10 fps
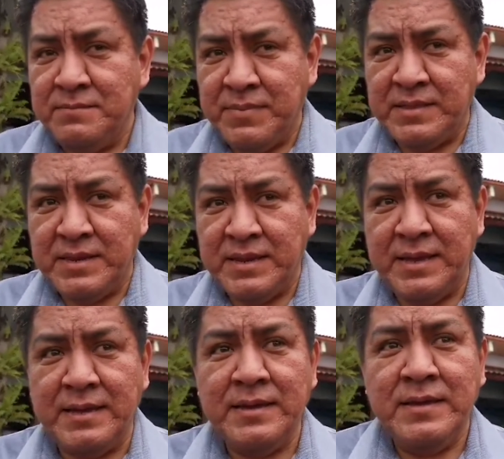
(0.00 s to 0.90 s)

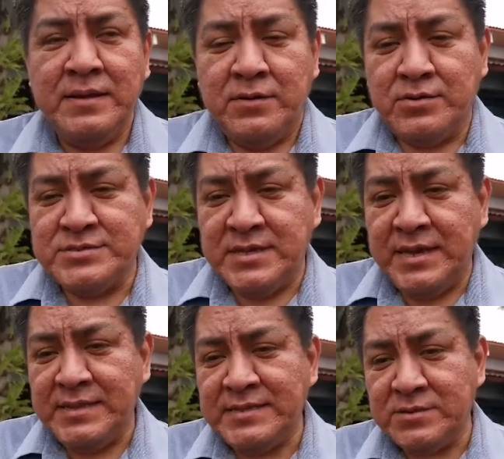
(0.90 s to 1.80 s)
vendrían los
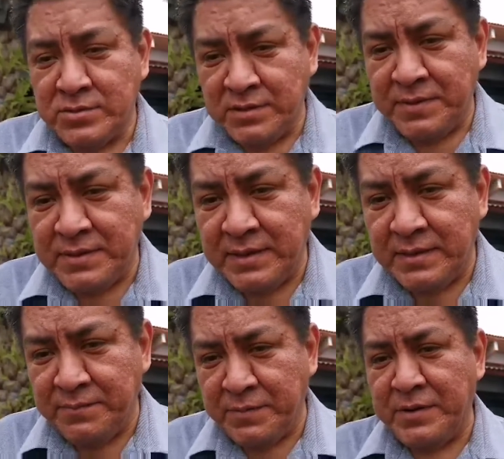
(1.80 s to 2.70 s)
siguientes, donde viene
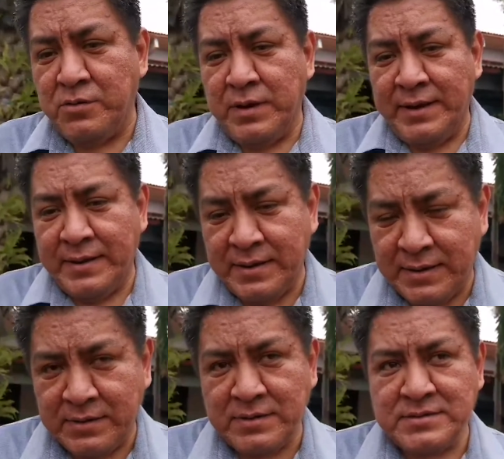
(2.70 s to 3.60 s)
en primer lugar el,
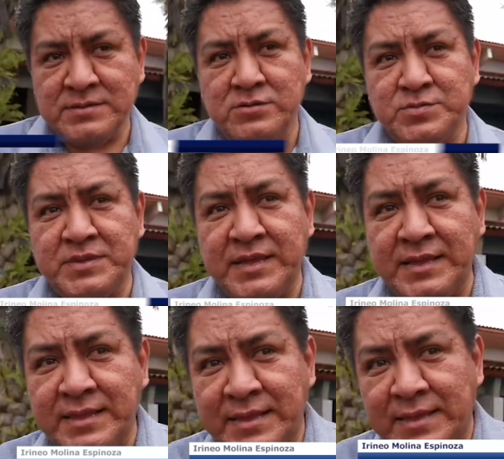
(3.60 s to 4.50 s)
el
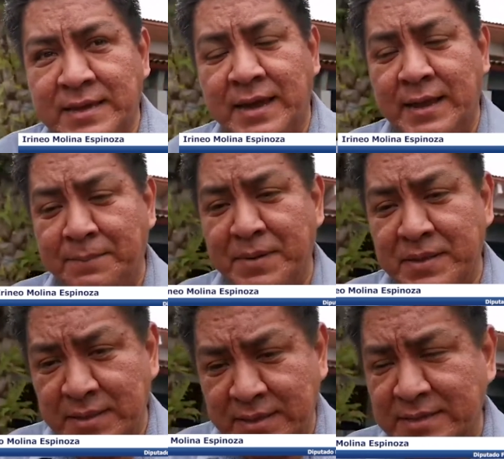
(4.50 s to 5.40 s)
hospital de Jalapa
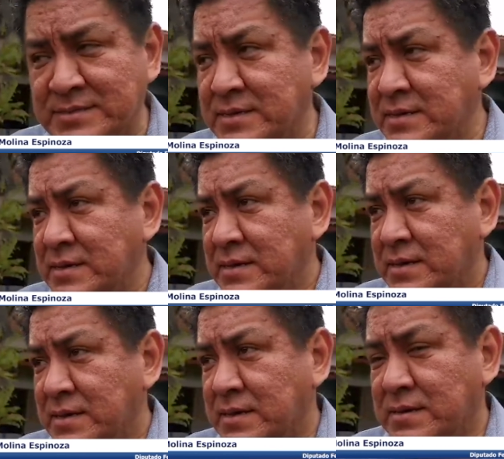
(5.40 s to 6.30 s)
de Díaz,
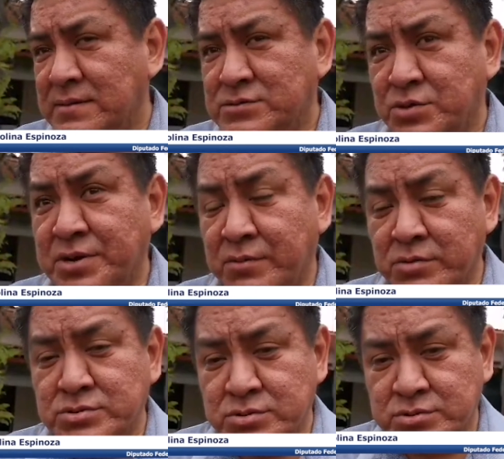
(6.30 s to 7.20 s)
eh, son
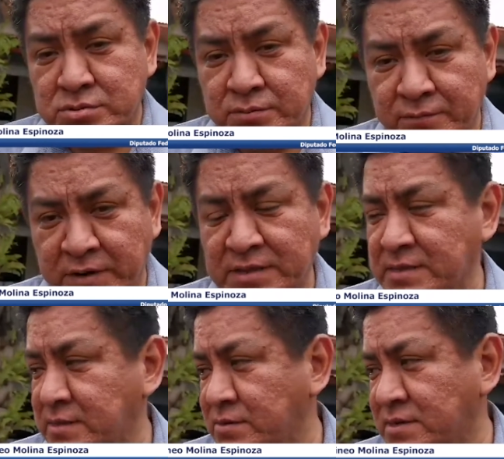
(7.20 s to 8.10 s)
recursos
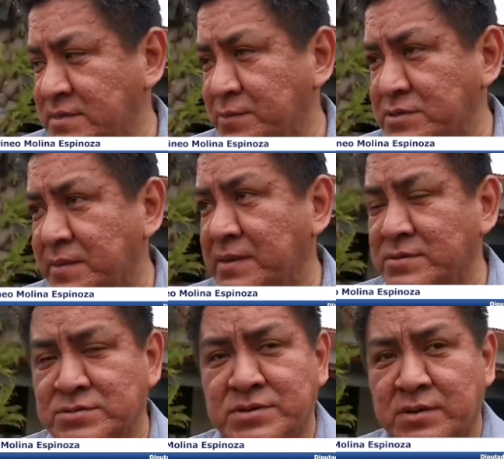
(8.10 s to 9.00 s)
fuertes de los que estamos
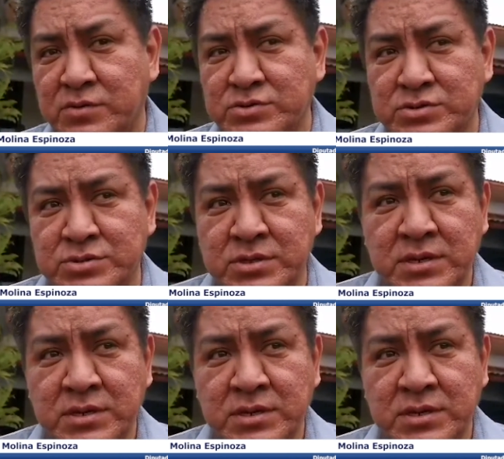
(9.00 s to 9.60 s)
hablando, son recursos